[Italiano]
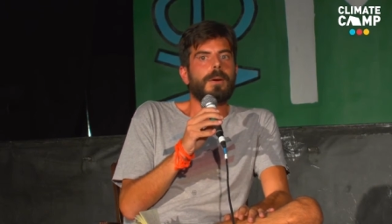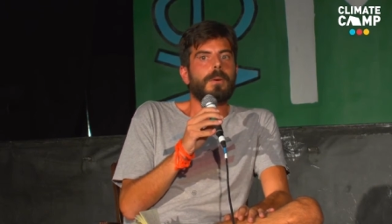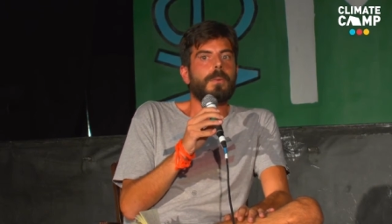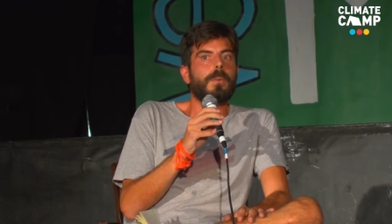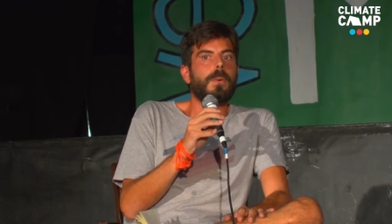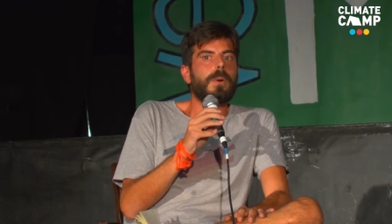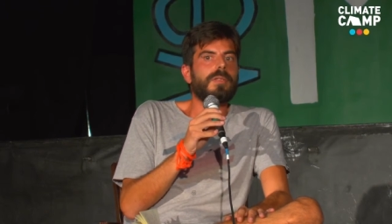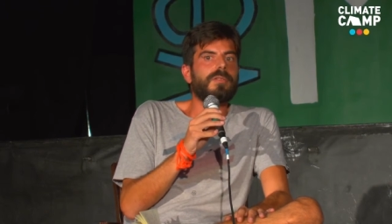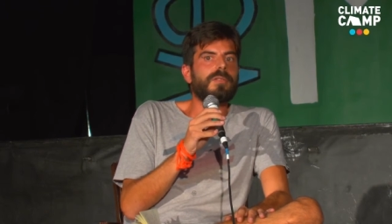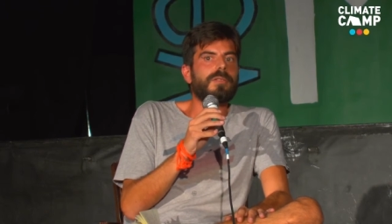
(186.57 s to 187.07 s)

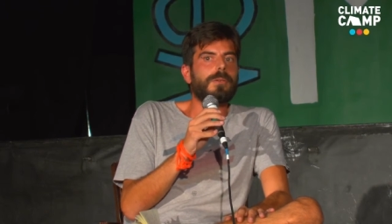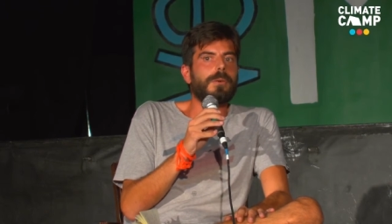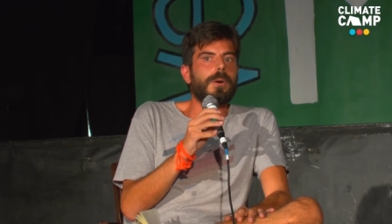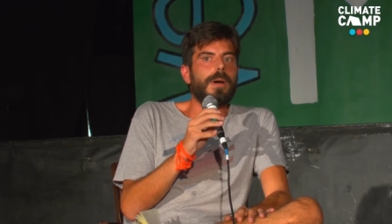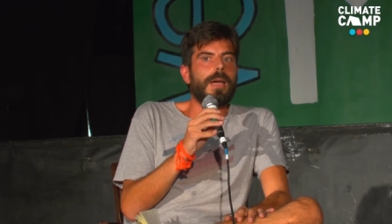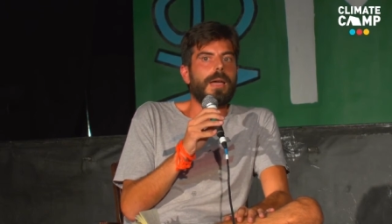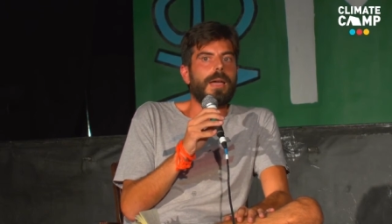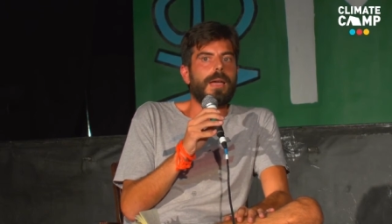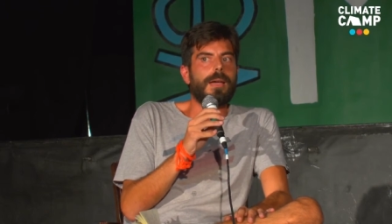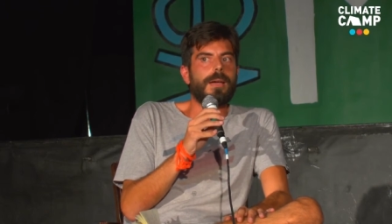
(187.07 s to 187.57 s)
Questo
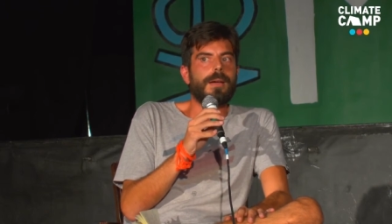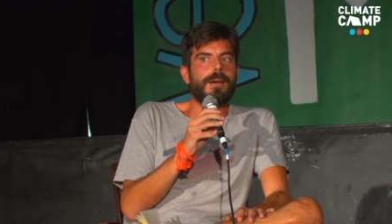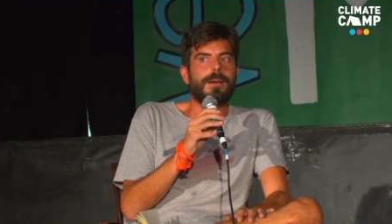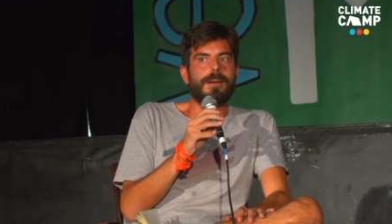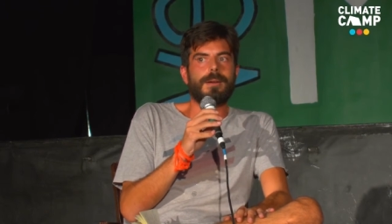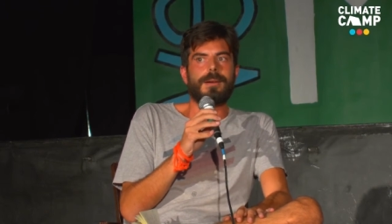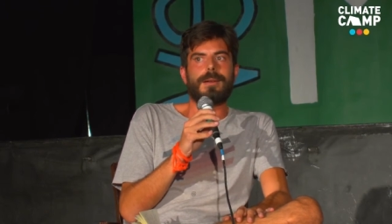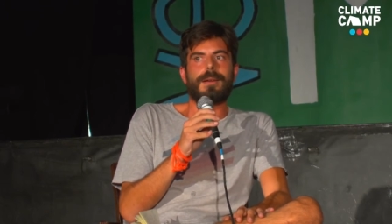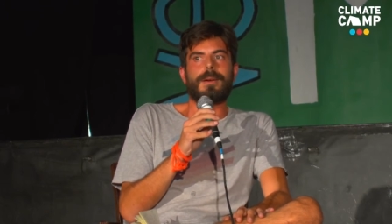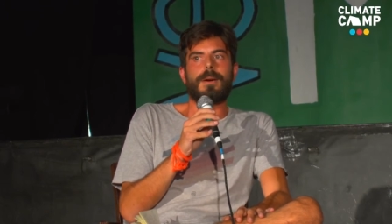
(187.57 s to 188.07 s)
è
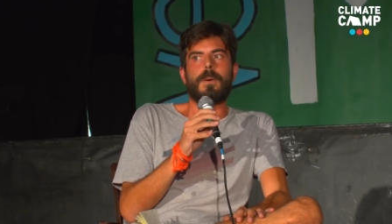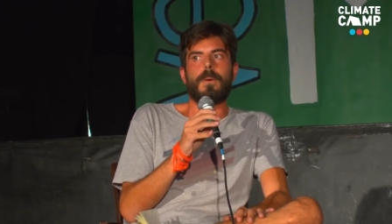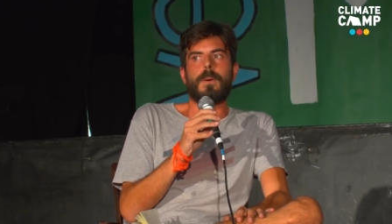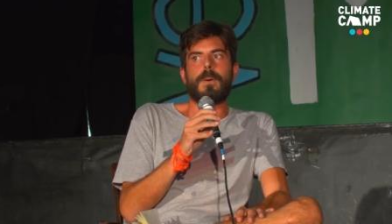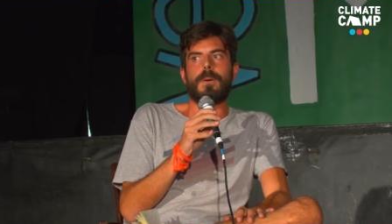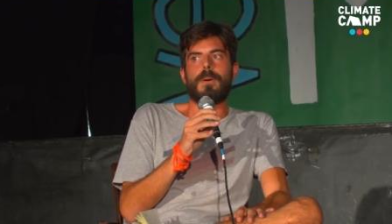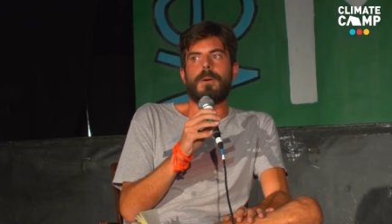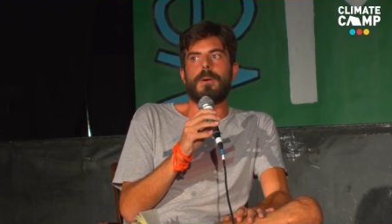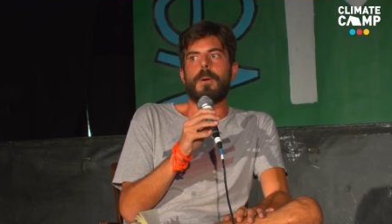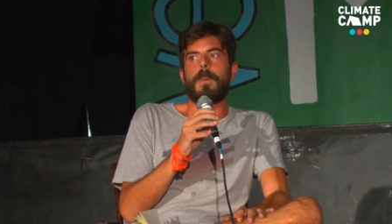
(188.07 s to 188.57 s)

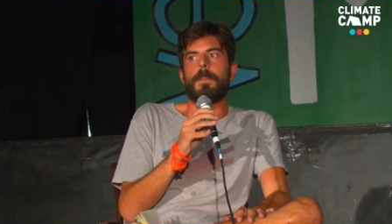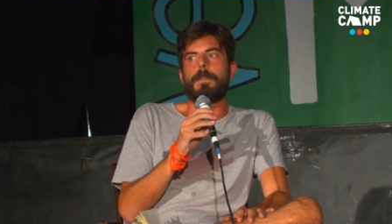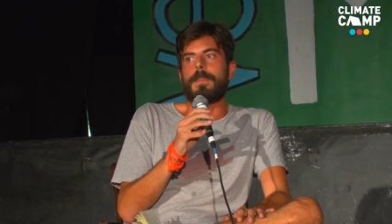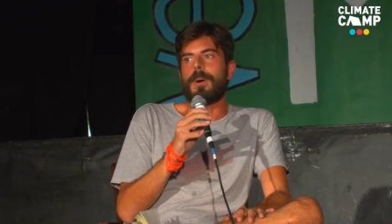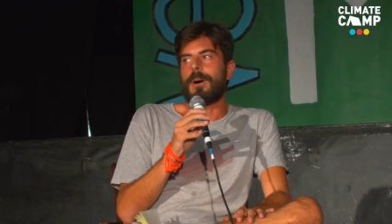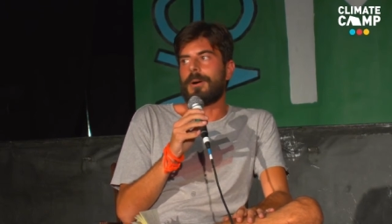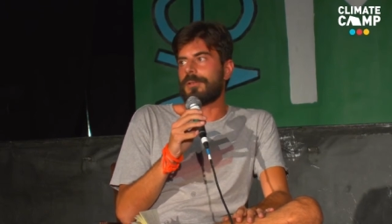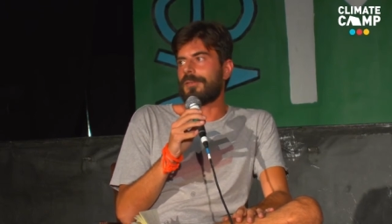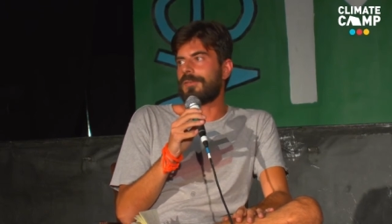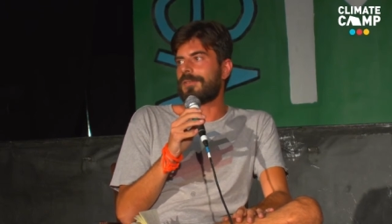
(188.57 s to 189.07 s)

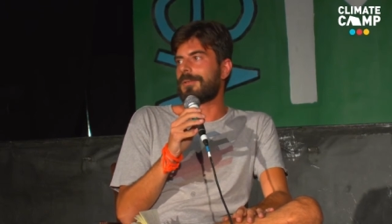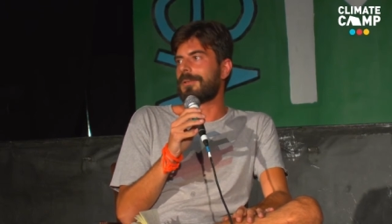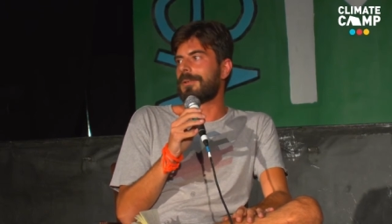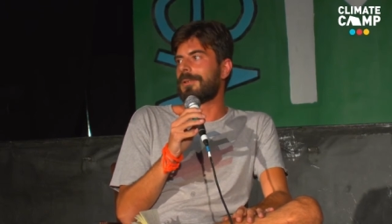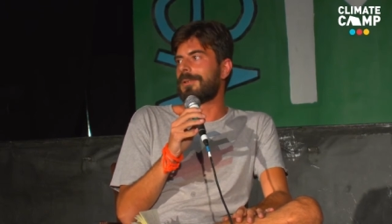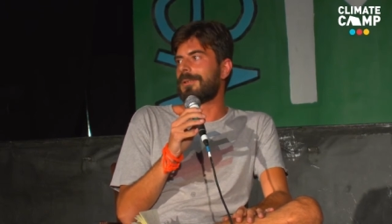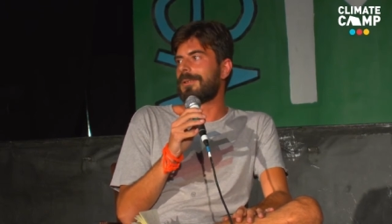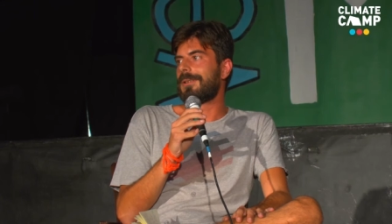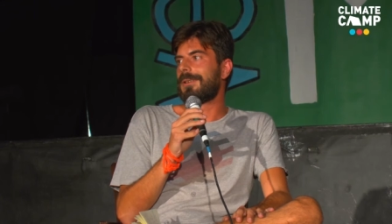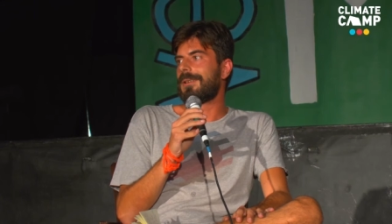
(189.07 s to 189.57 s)

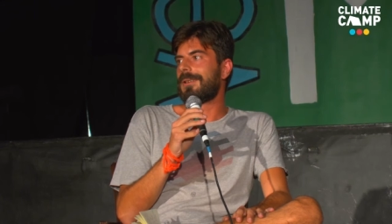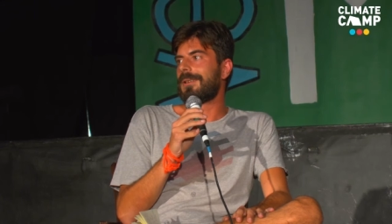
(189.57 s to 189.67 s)
l'opposto